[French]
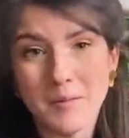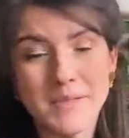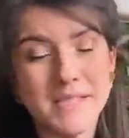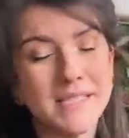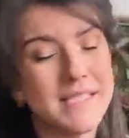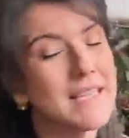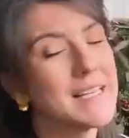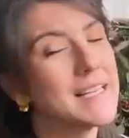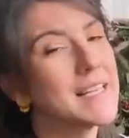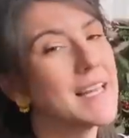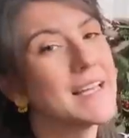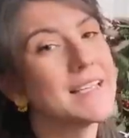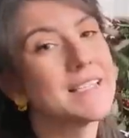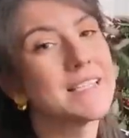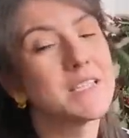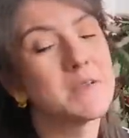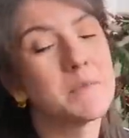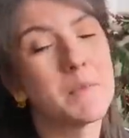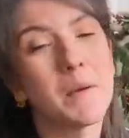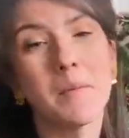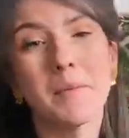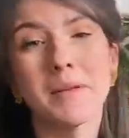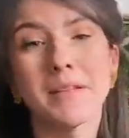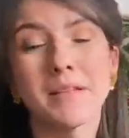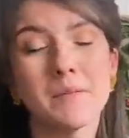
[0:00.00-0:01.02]
Si c'est le cas, n'hésitez
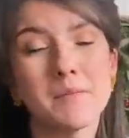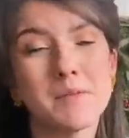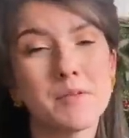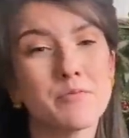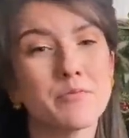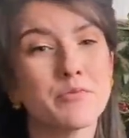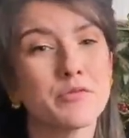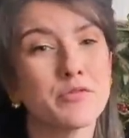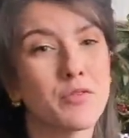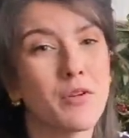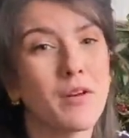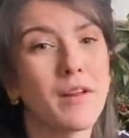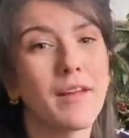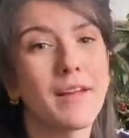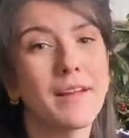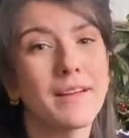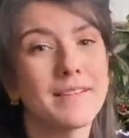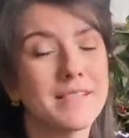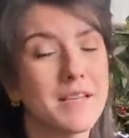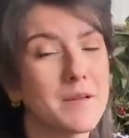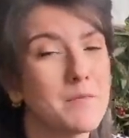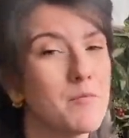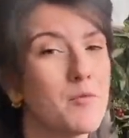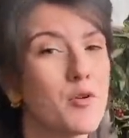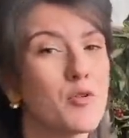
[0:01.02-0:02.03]
pas à mettre un petit pouce en l'air,
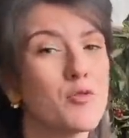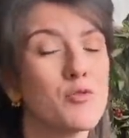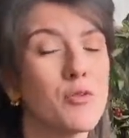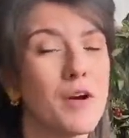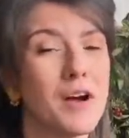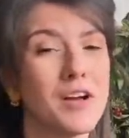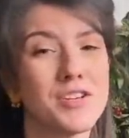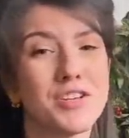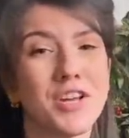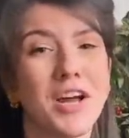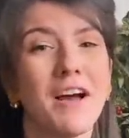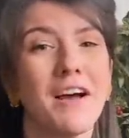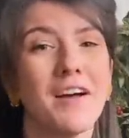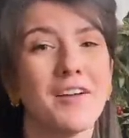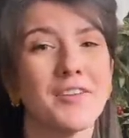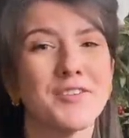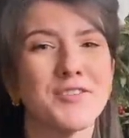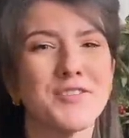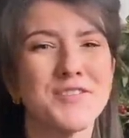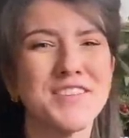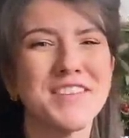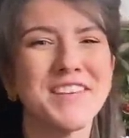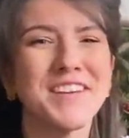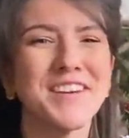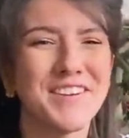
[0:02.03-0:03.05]
ça m'encouragera à
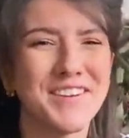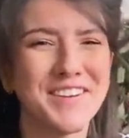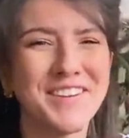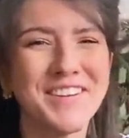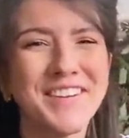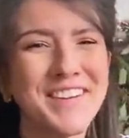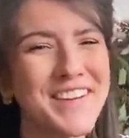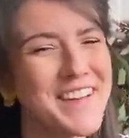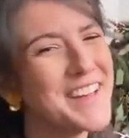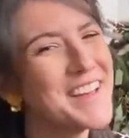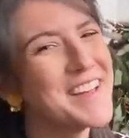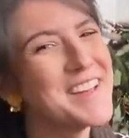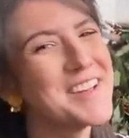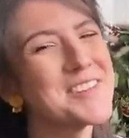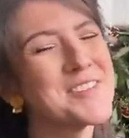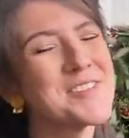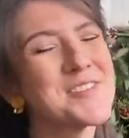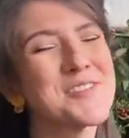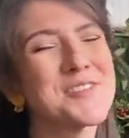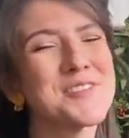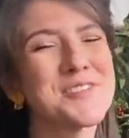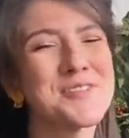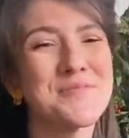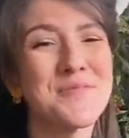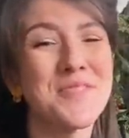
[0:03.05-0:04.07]
tenir
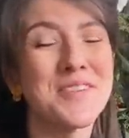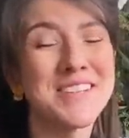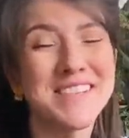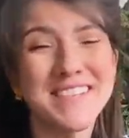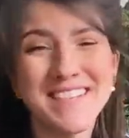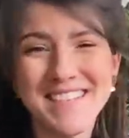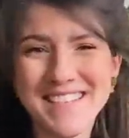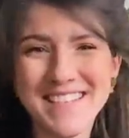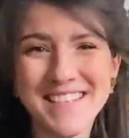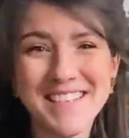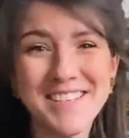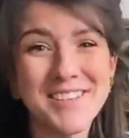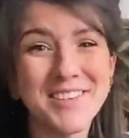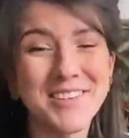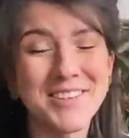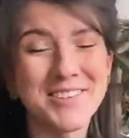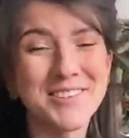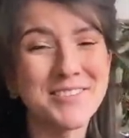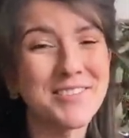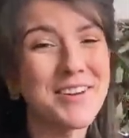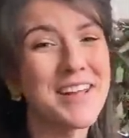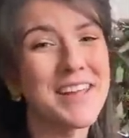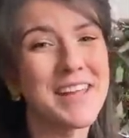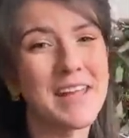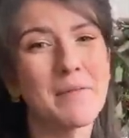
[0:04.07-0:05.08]
tout ce mois-ci euh,
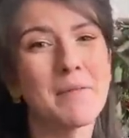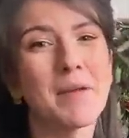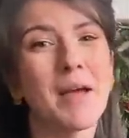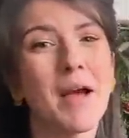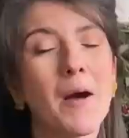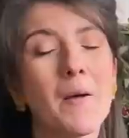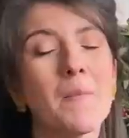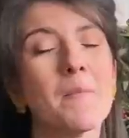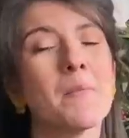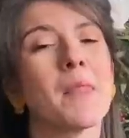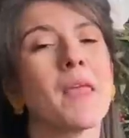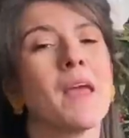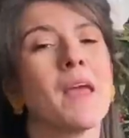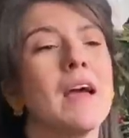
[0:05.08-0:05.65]
devant la caméra.